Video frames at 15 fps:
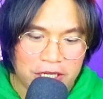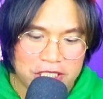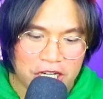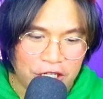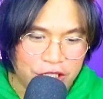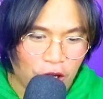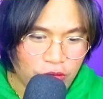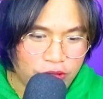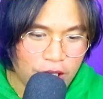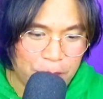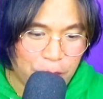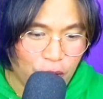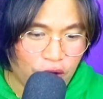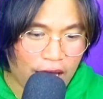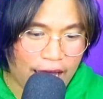Pa-shoutout
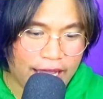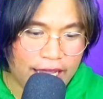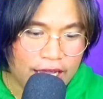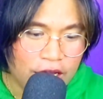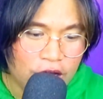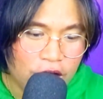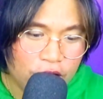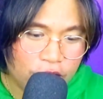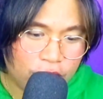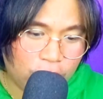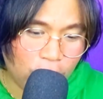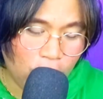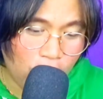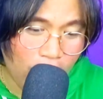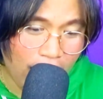din po kay
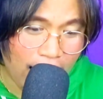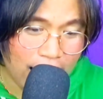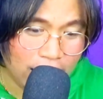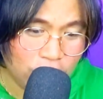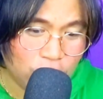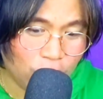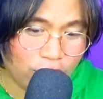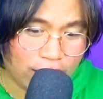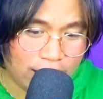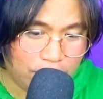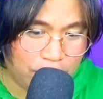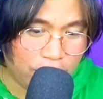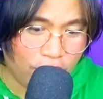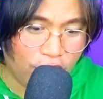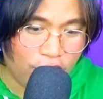Gloal
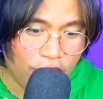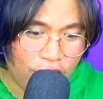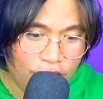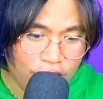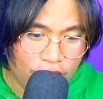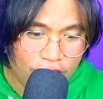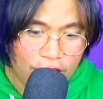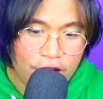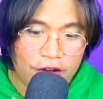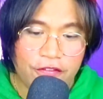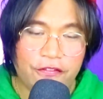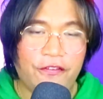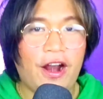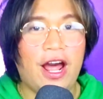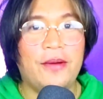Toribio
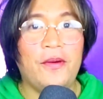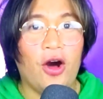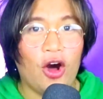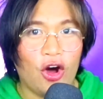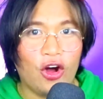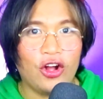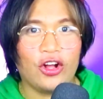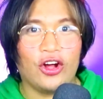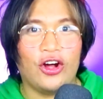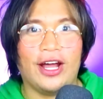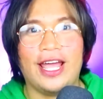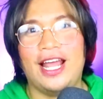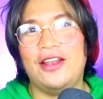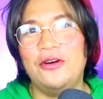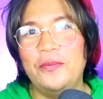from Hong
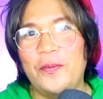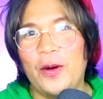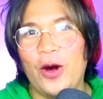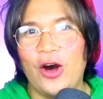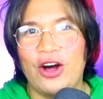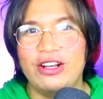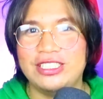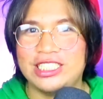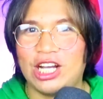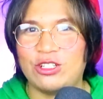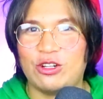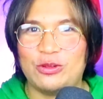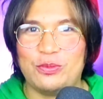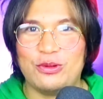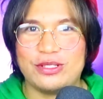Kong. Hello po,
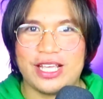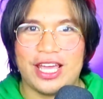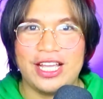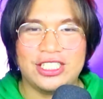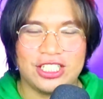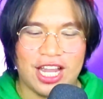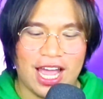shoutout po sa iyo